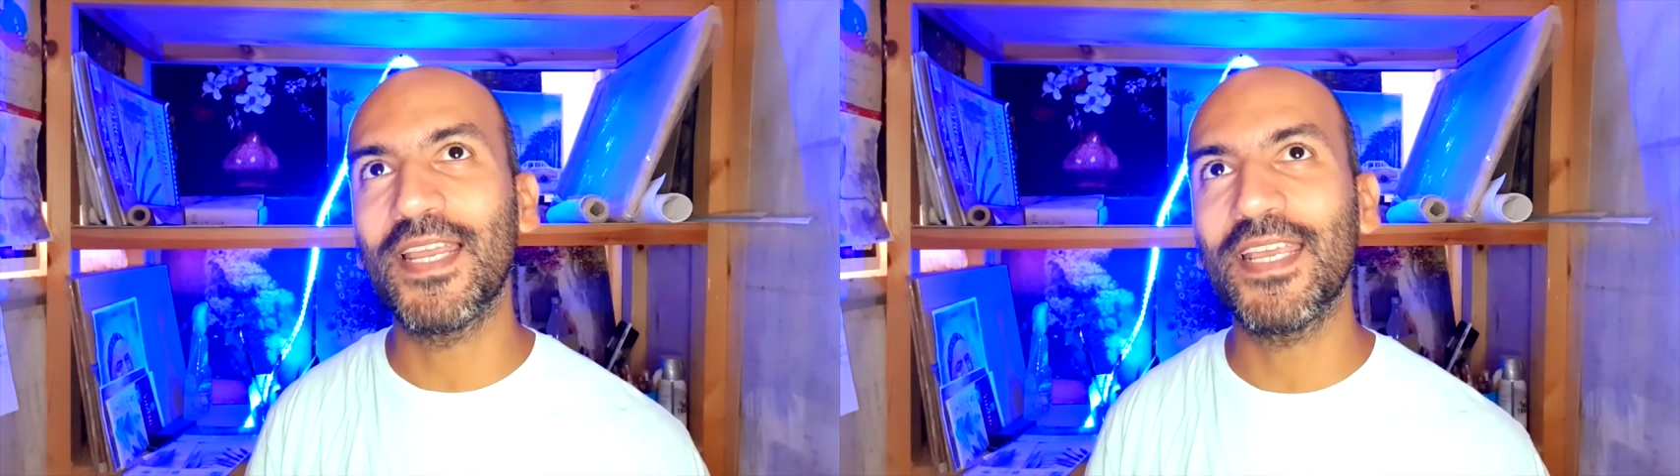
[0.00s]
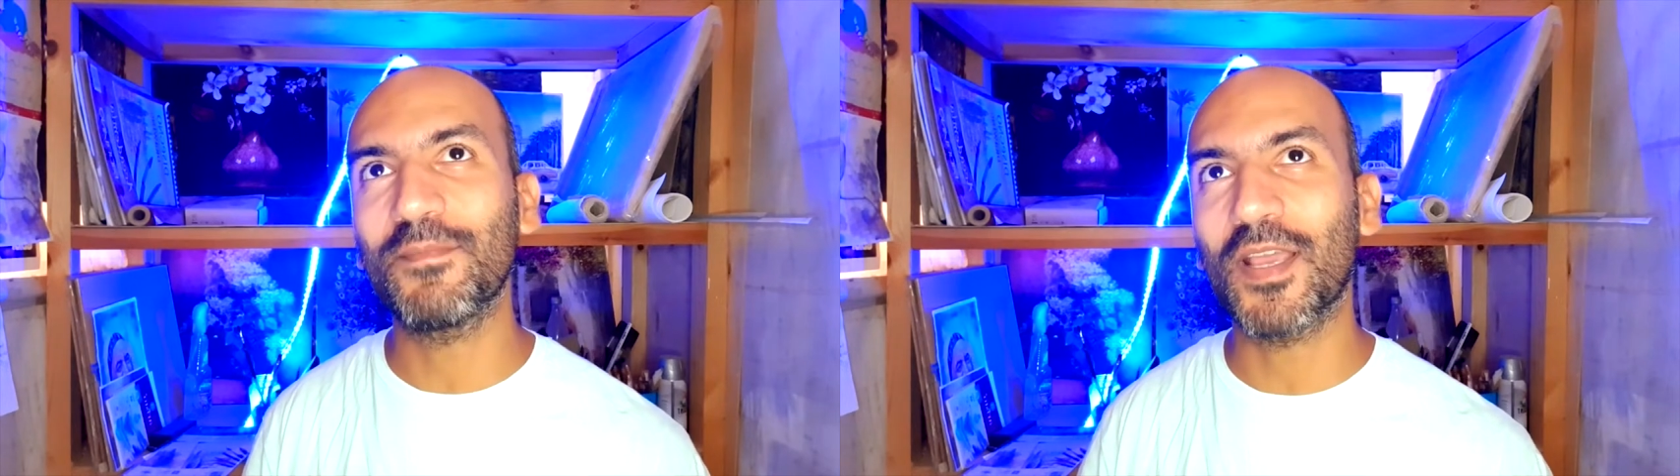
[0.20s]

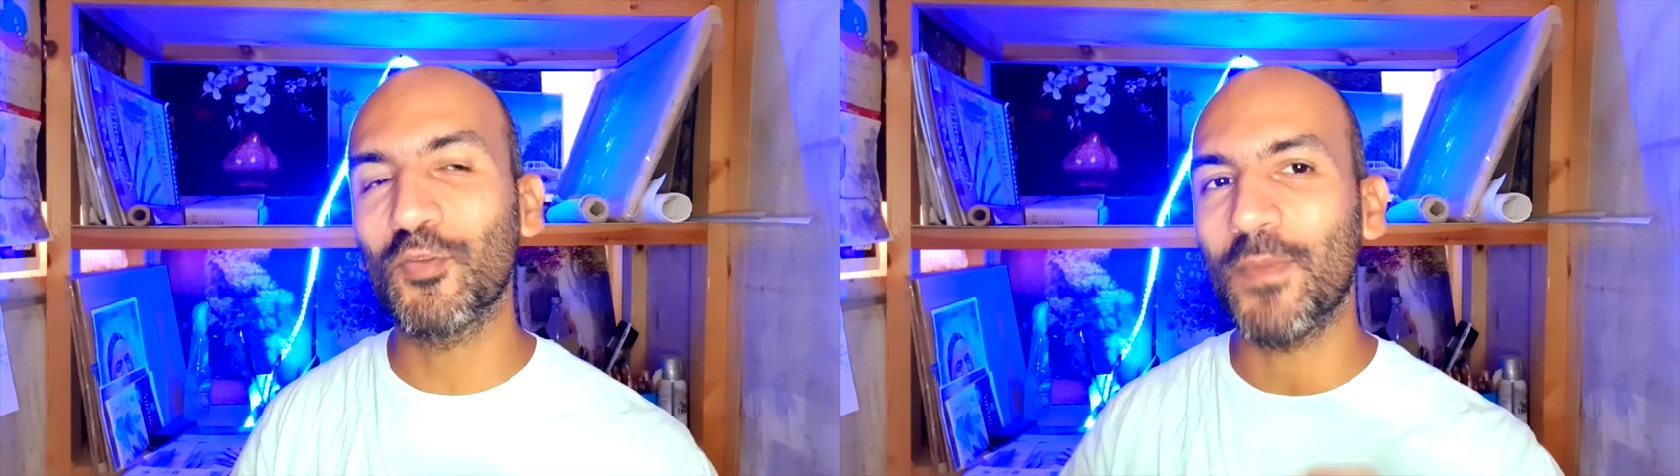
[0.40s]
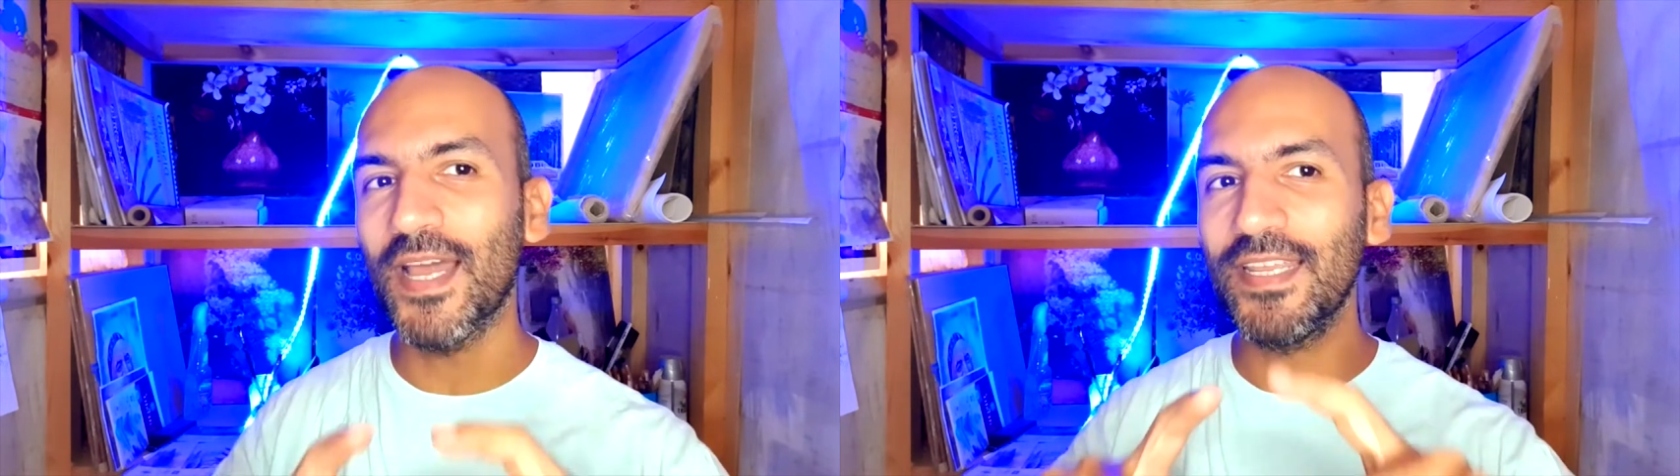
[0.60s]
لقيت
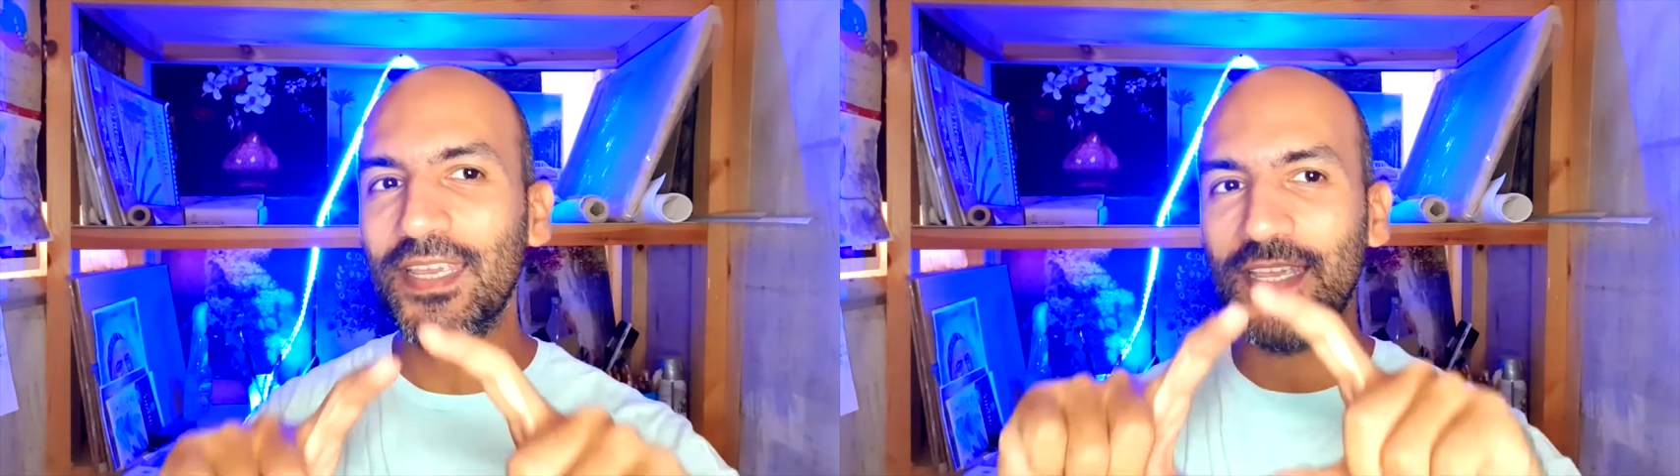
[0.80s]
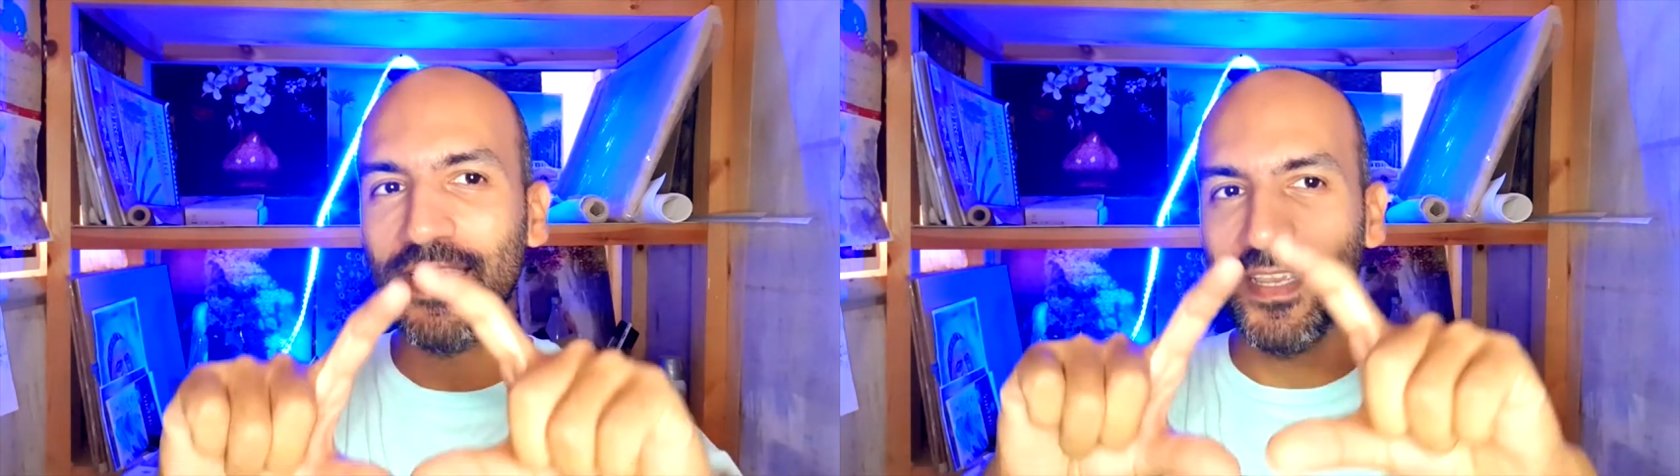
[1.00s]
مكتوب
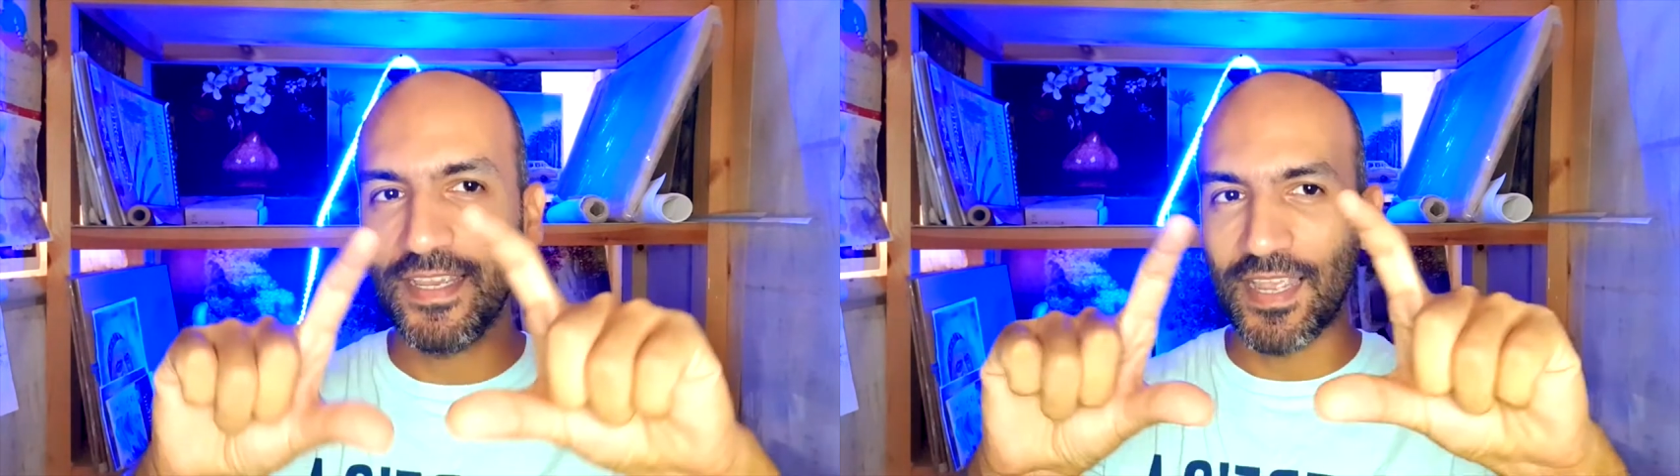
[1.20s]
عليه